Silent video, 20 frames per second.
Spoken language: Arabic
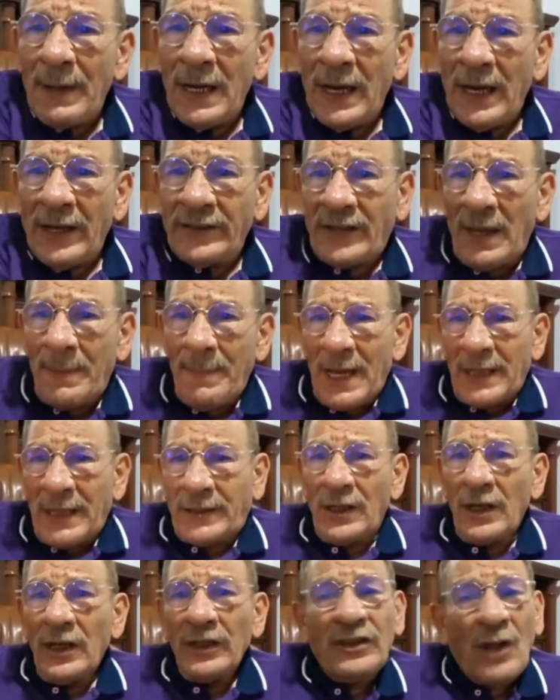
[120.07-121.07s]

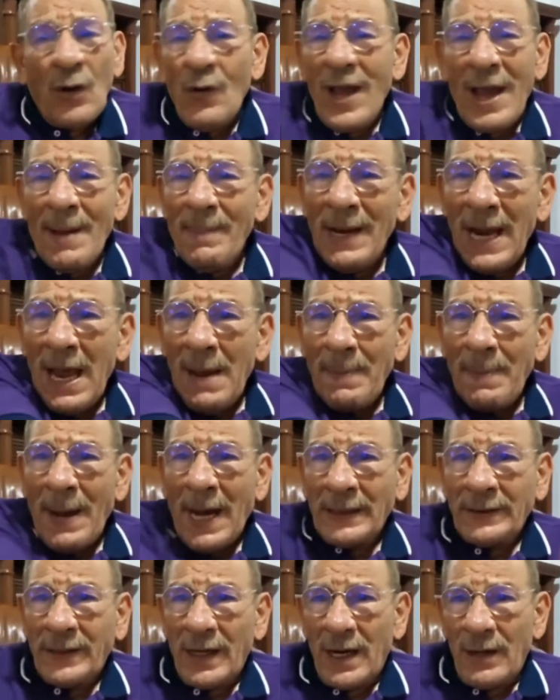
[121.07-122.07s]
الاعدامات تو يعملها
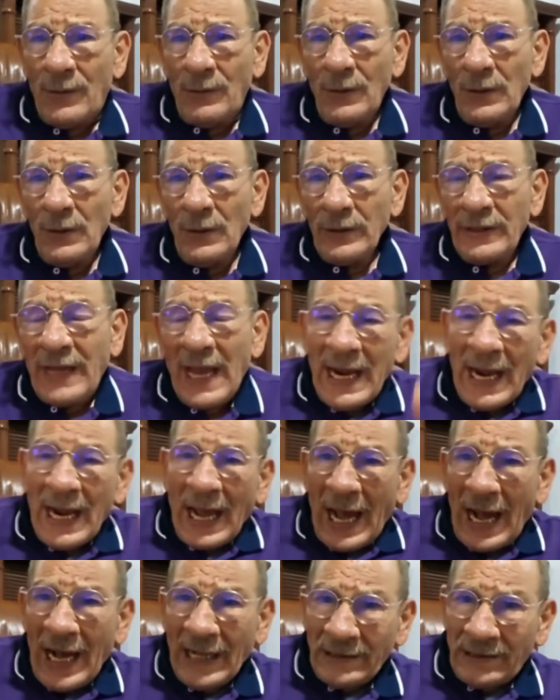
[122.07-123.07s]
بعد راهو كان
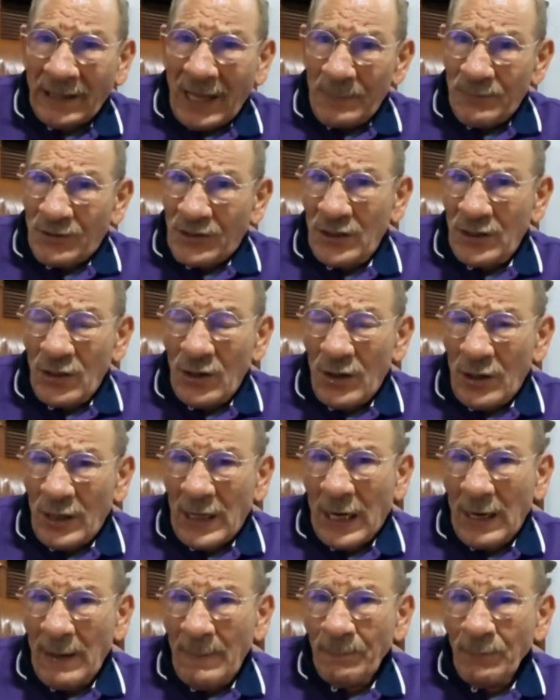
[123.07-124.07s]
قعد خمسين
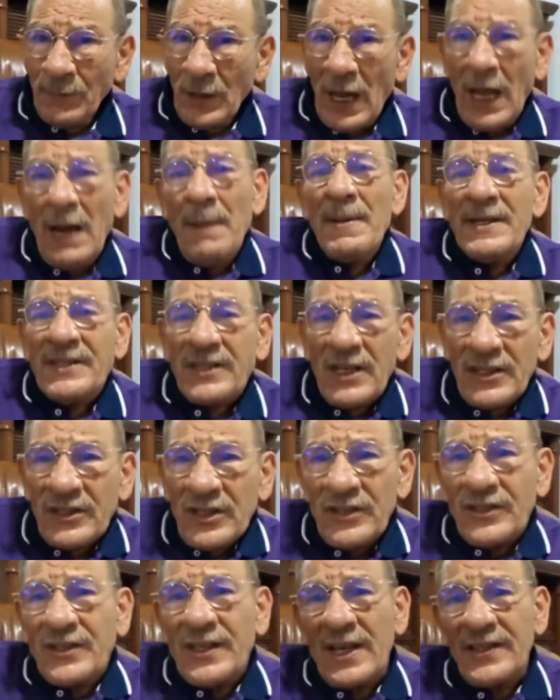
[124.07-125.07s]
اخرى
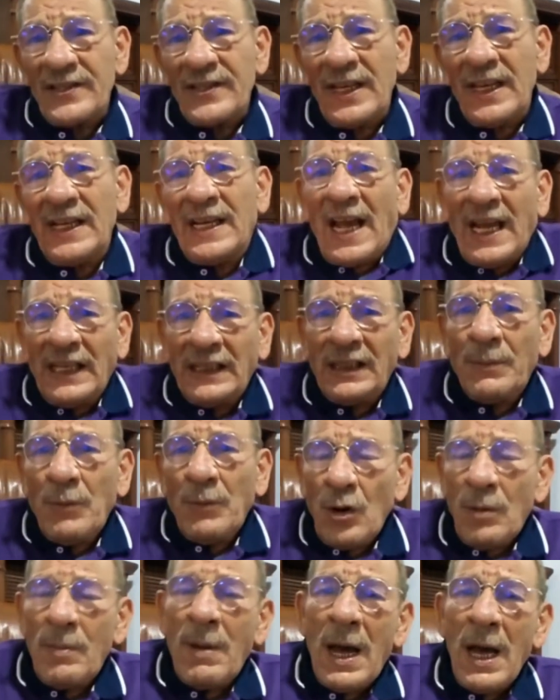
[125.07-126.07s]
المساجين السياسيين عندهم
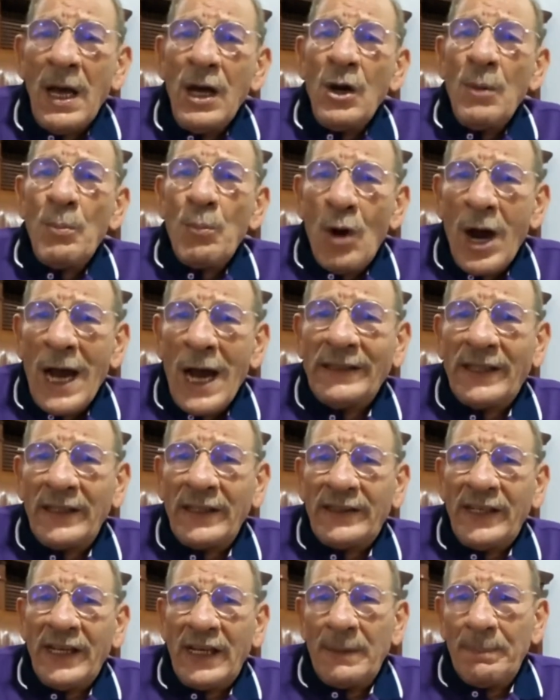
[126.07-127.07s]
هما
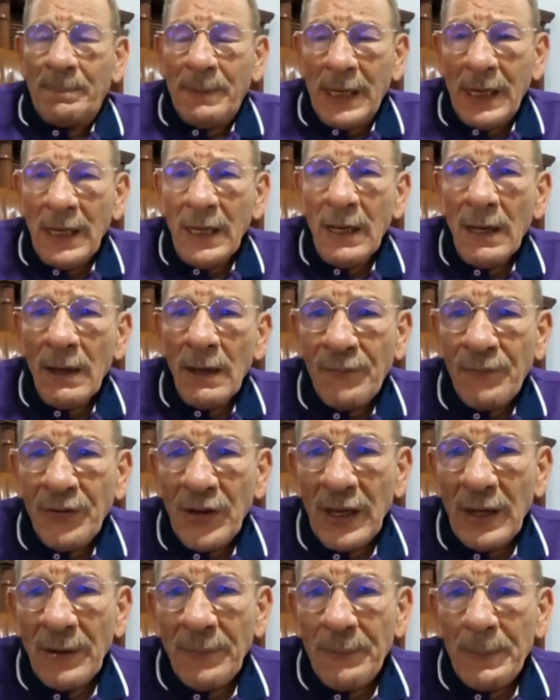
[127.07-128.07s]
مهددين
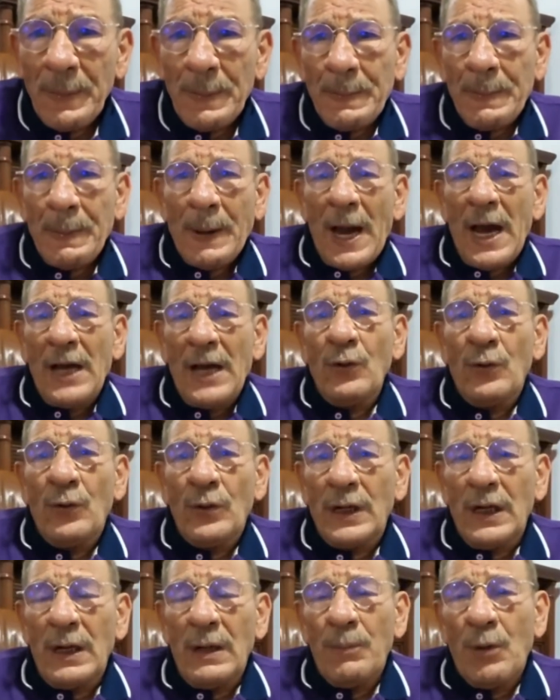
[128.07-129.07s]
في
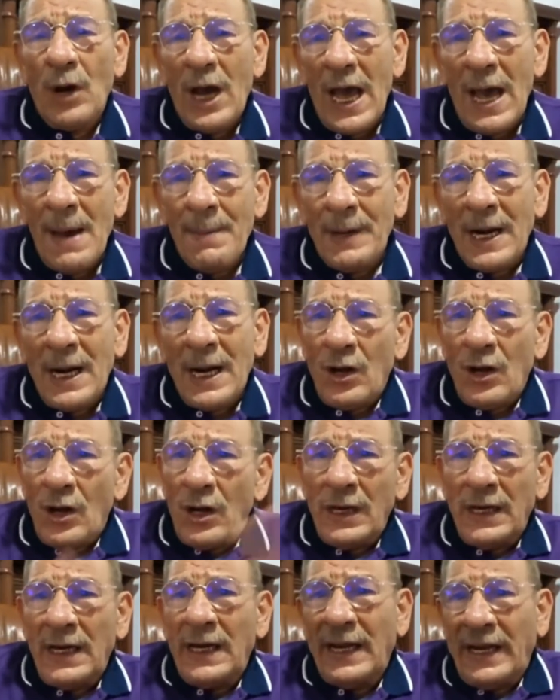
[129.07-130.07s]
قانون
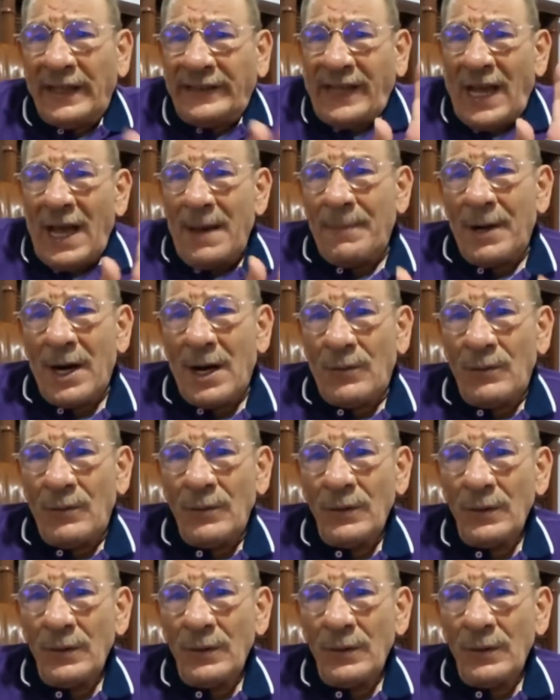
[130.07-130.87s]
المؤامره للاعدام راهو